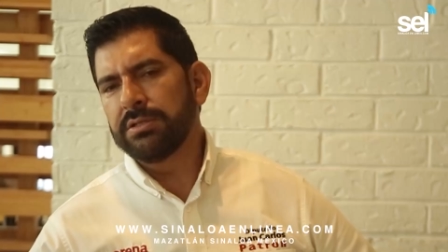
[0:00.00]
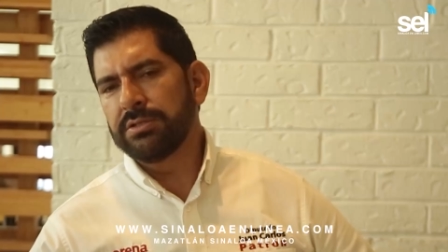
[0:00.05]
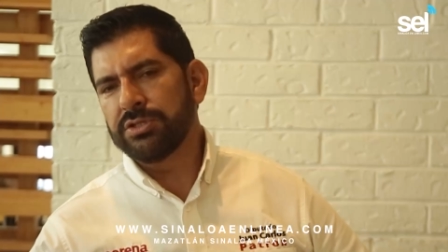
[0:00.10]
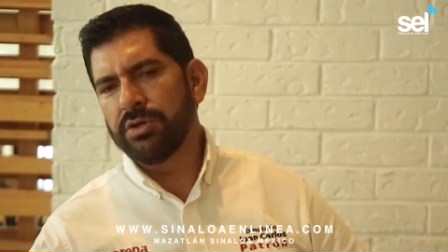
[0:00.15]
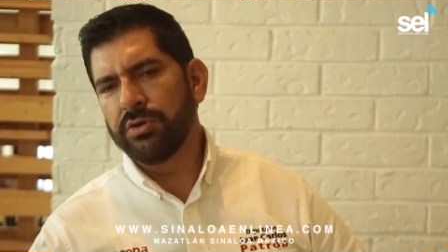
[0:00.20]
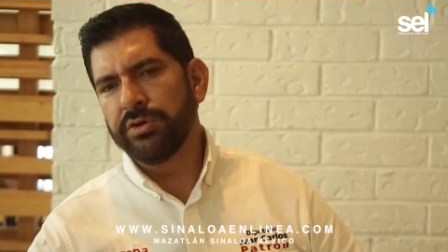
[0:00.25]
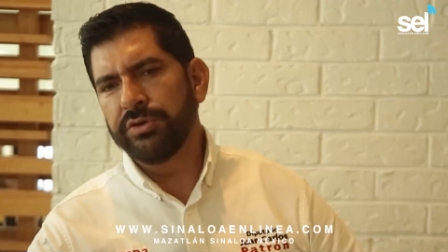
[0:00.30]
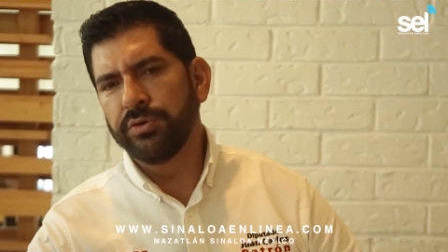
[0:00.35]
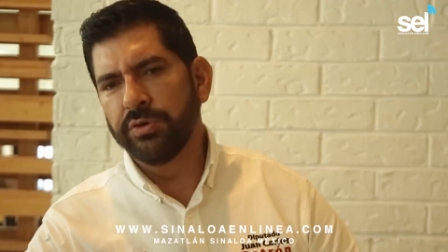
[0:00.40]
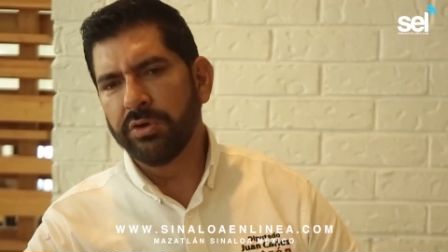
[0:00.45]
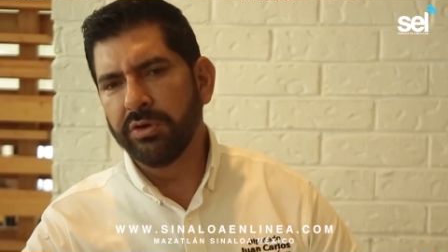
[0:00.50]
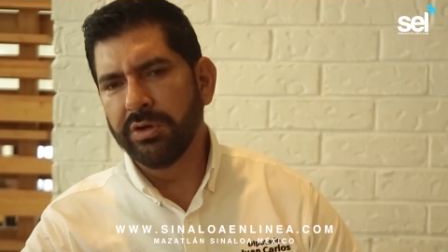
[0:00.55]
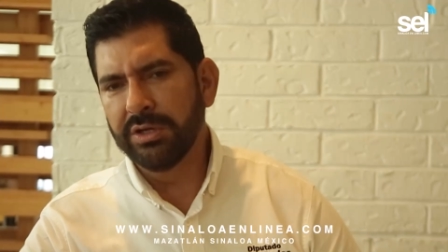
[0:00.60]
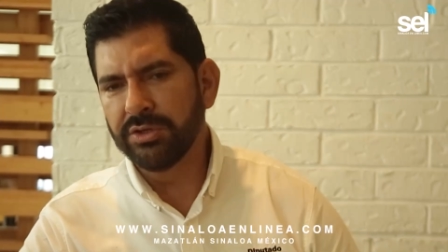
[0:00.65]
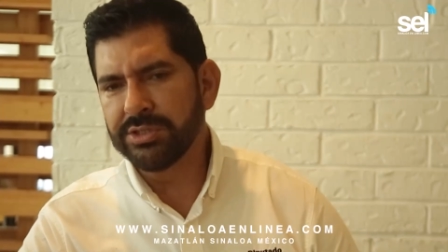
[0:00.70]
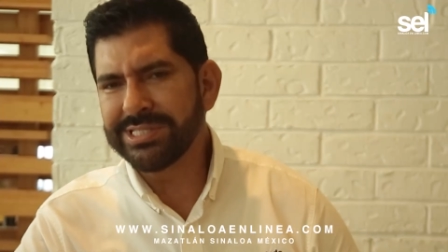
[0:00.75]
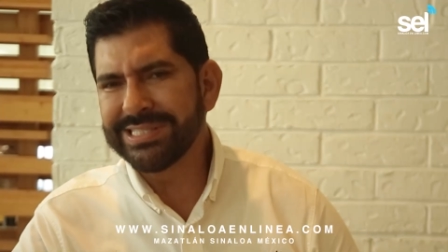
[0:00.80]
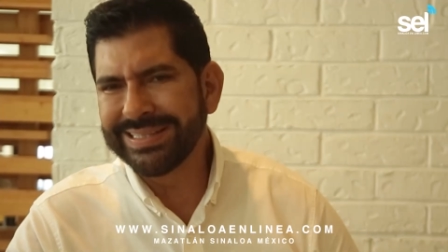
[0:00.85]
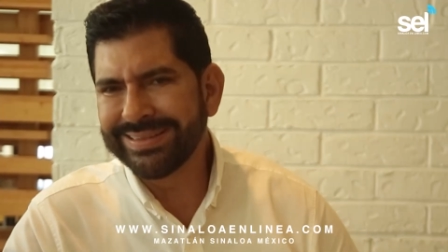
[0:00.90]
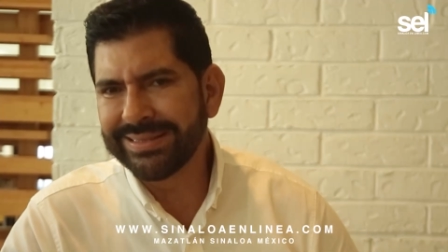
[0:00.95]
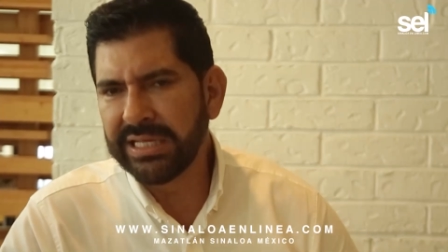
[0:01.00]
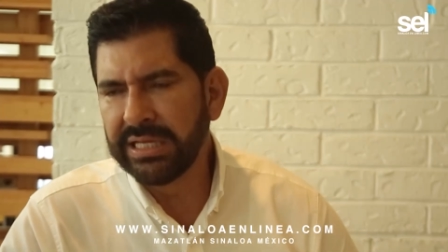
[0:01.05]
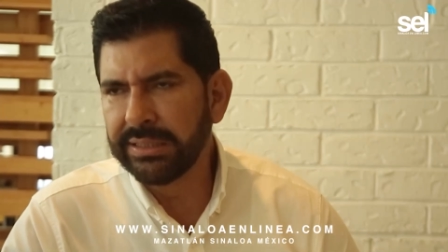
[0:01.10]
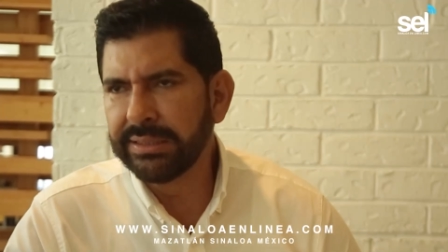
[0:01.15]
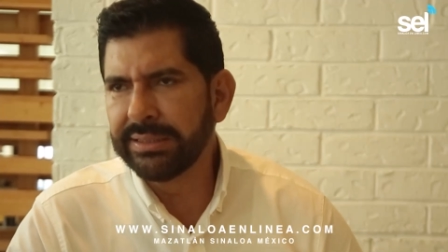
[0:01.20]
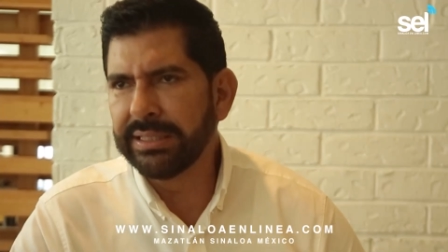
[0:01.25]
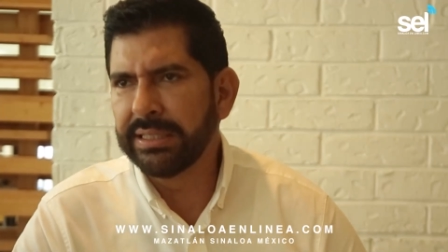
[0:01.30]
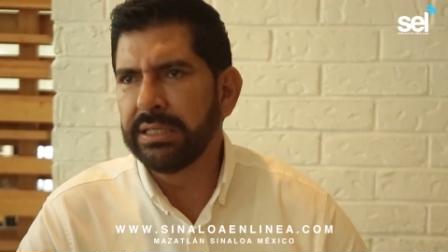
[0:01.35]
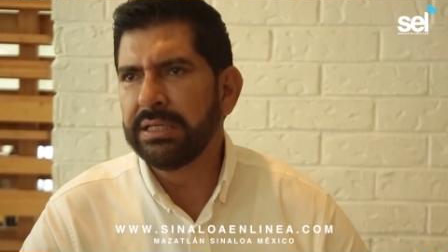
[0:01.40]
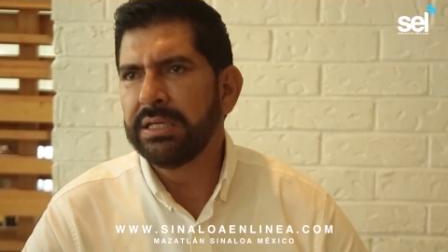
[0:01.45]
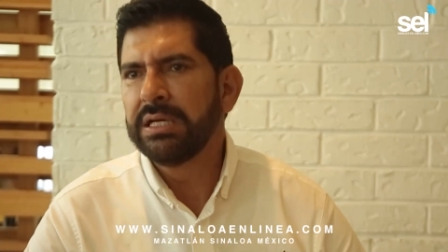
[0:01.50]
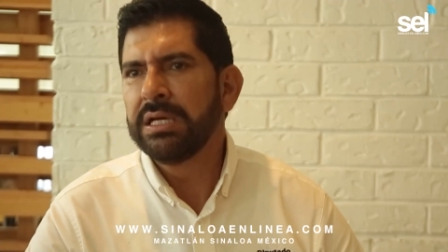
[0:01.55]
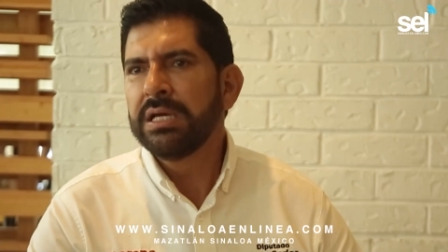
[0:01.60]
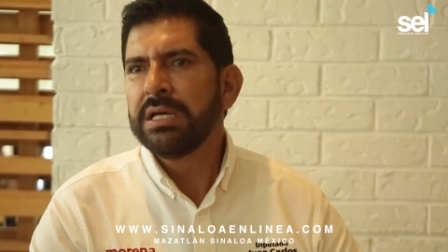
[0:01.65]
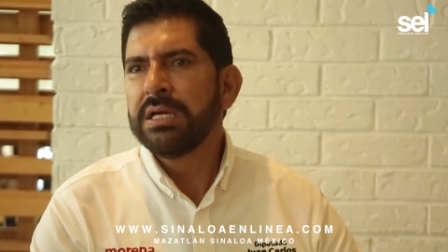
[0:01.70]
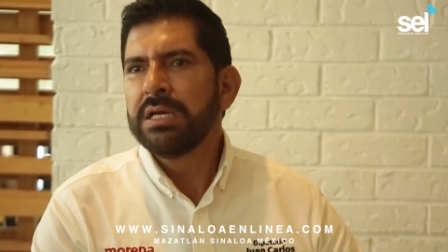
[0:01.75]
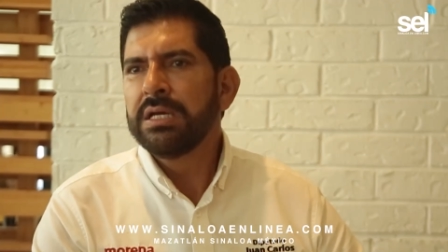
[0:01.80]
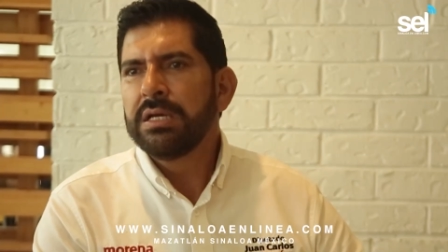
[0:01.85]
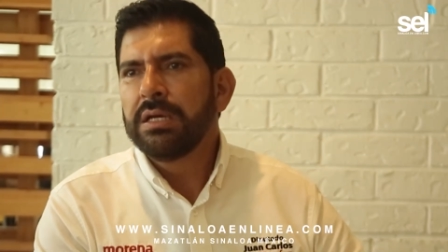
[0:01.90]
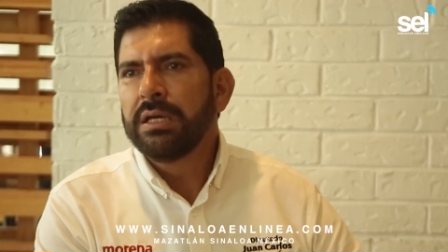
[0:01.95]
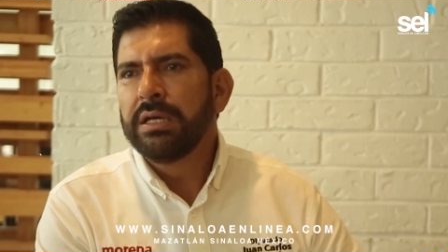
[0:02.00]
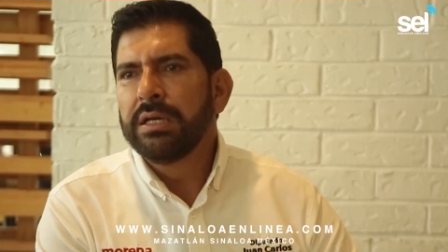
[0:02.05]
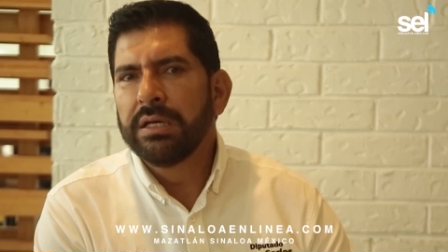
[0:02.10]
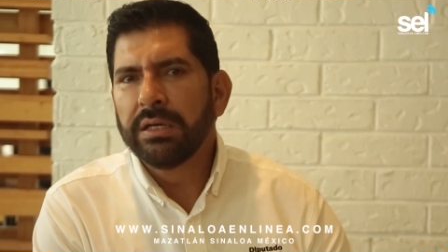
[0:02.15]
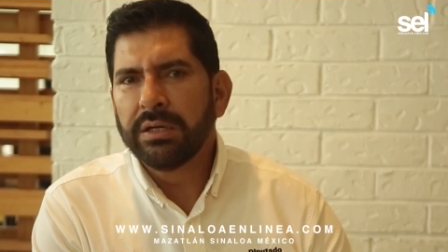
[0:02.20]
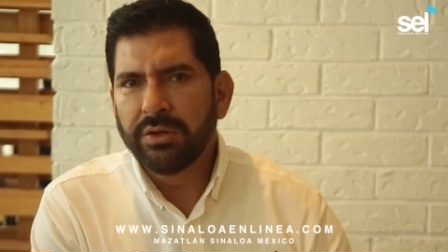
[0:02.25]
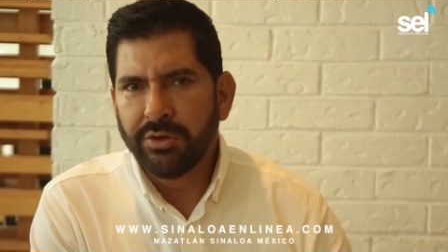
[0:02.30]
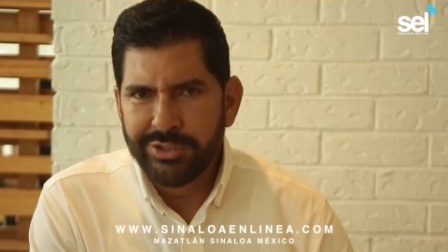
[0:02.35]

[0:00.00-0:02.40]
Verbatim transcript: Soy uno de los 70 eh,